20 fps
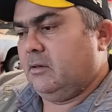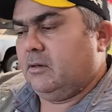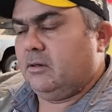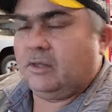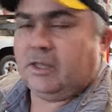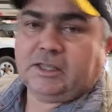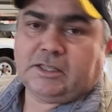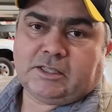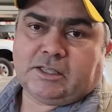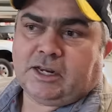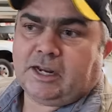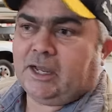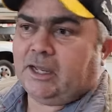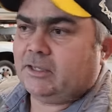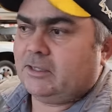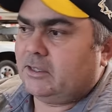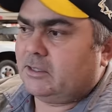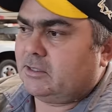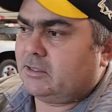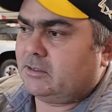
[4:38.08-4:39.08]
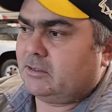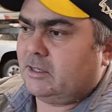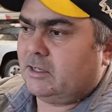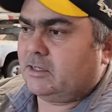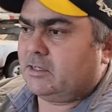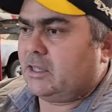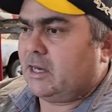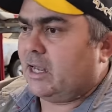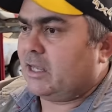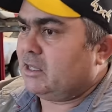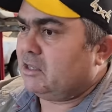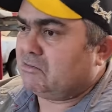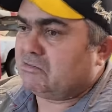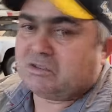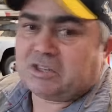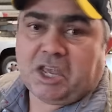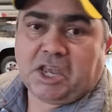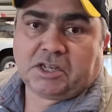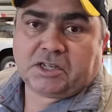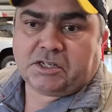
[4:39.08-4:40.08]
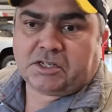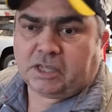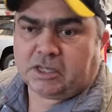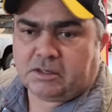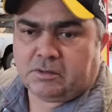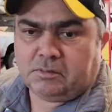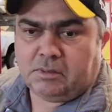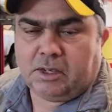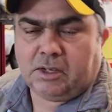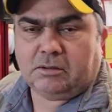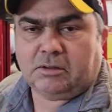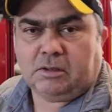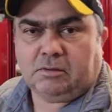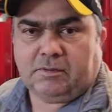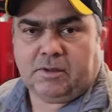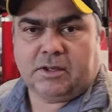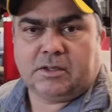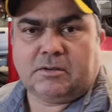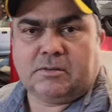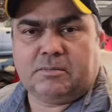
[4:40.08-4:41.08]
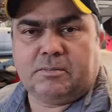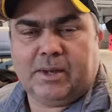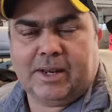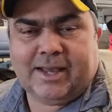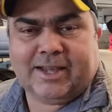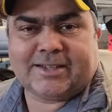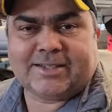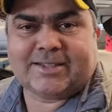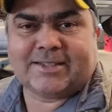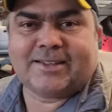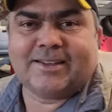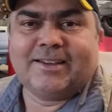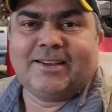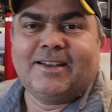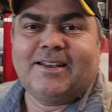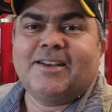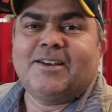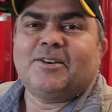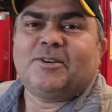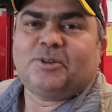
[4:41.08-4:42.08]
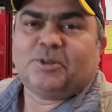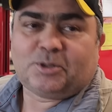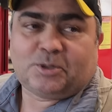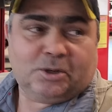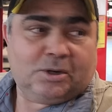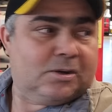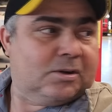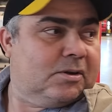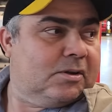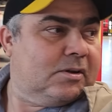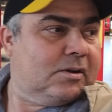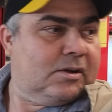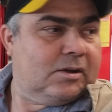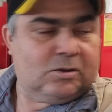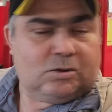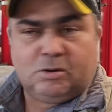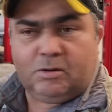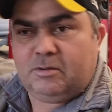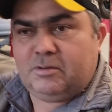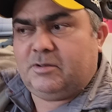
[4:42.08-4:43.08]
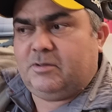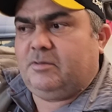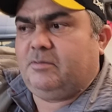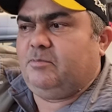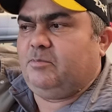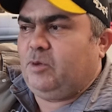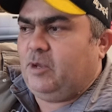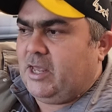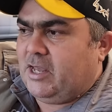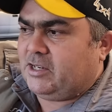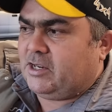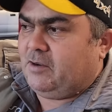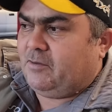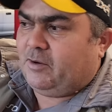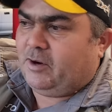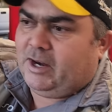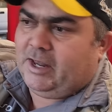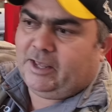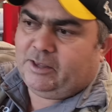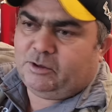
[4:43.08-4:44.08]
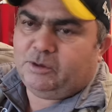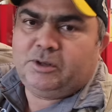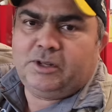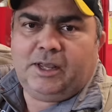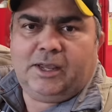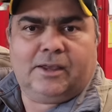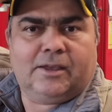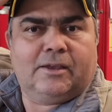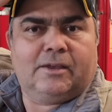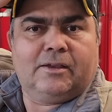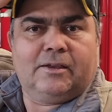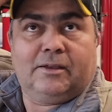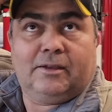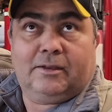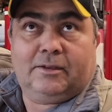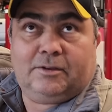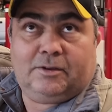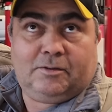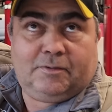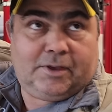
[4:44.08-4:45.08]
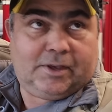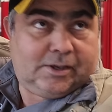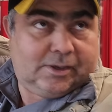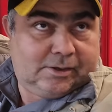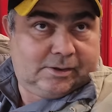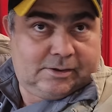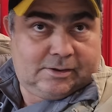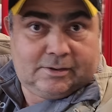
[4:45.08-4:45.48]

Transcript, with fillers: Na estrada, na estrada 7, 7,5 talvez. Beleza? Gostou? Eu tô com boné de Chevrolet, tô, né? Deixa eu ver.